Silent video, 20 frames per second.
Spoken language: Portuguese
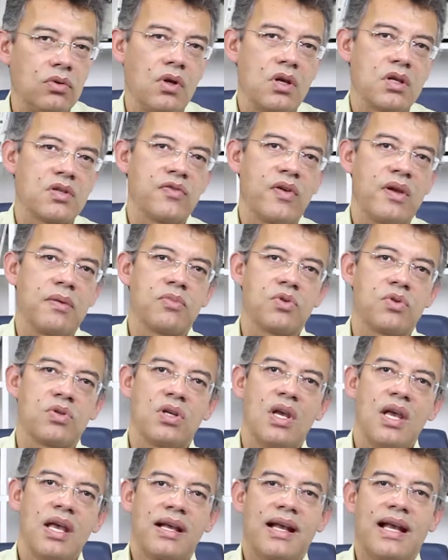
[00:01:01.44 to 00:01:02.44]
nós
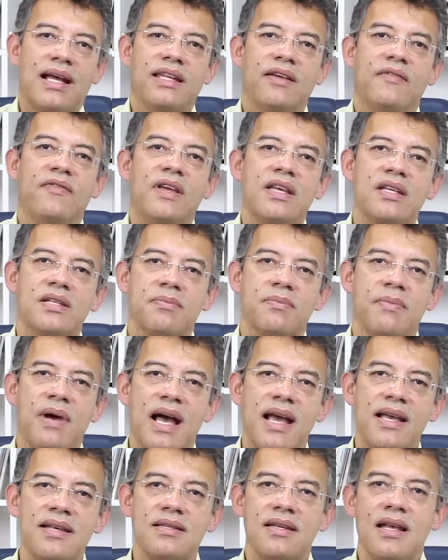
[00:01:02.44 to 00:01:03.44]
vemos cada vez
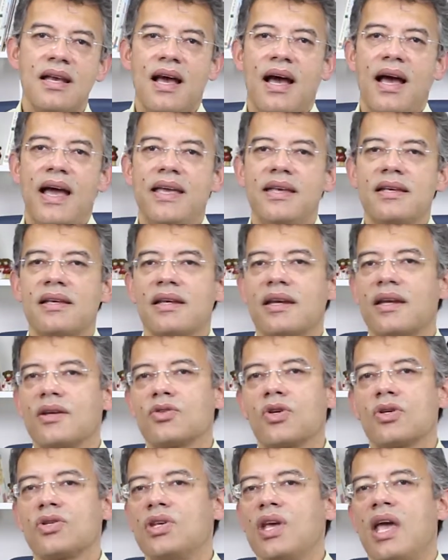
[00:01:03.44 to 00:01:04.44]
mais a
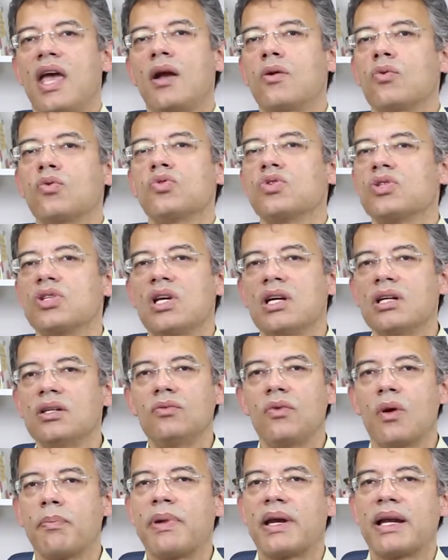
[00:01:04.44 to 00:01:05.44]
igreja se
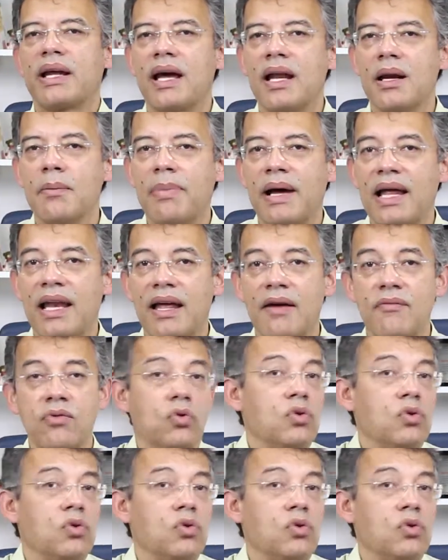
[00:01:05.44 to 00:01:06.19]
recusando a pregar a palavra,